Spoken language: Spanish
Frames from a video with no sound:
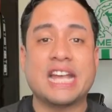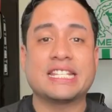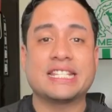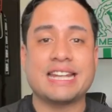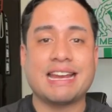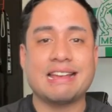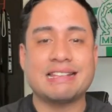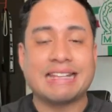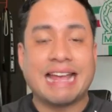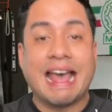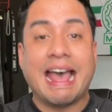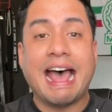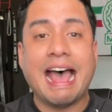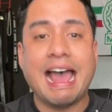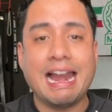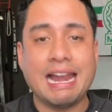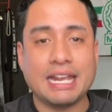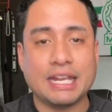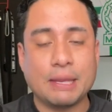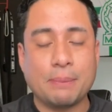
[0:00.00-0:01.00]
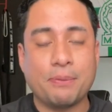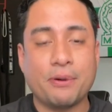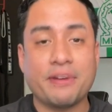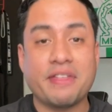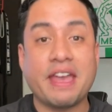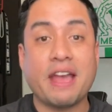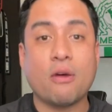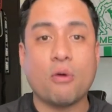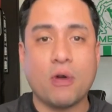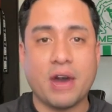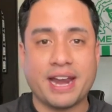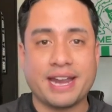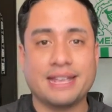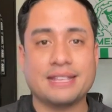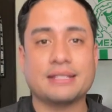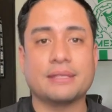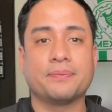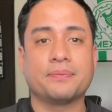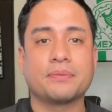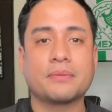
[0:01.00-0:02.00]
Lastras al equipo de
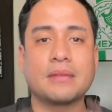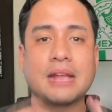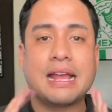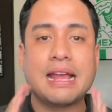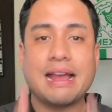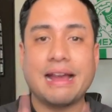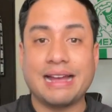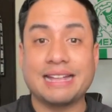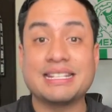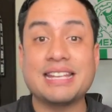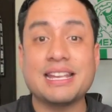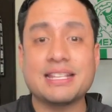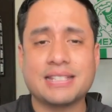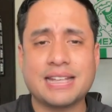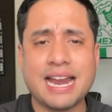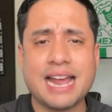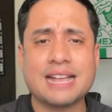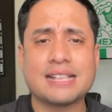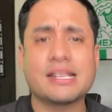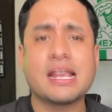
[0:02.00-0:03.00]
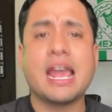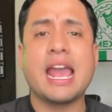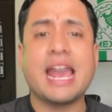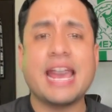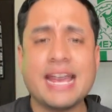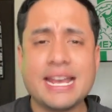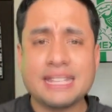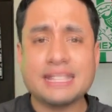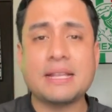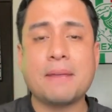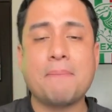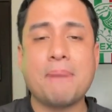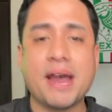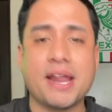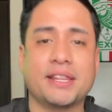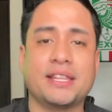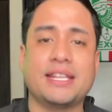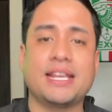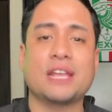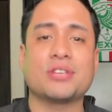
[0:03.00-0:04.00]
Juárez. Así es, cracks, este
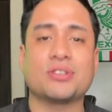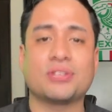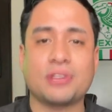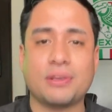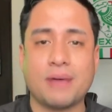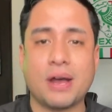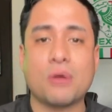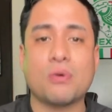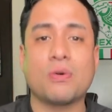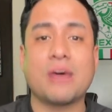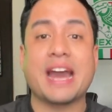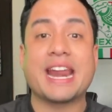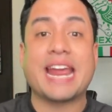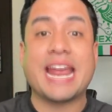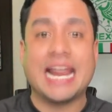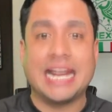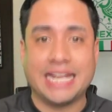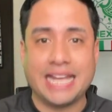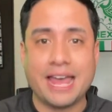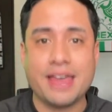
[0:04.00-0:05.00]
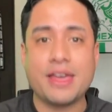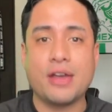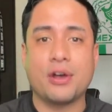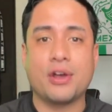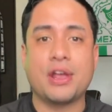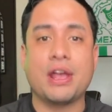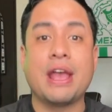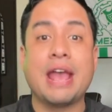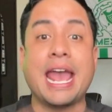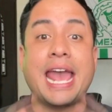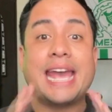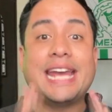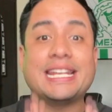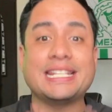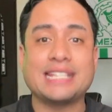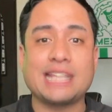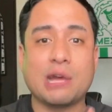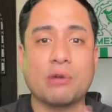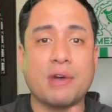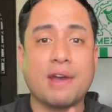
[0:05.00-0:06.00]
partidazo se va a jugar el día de hoy,
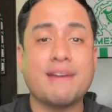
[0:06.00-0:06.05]
este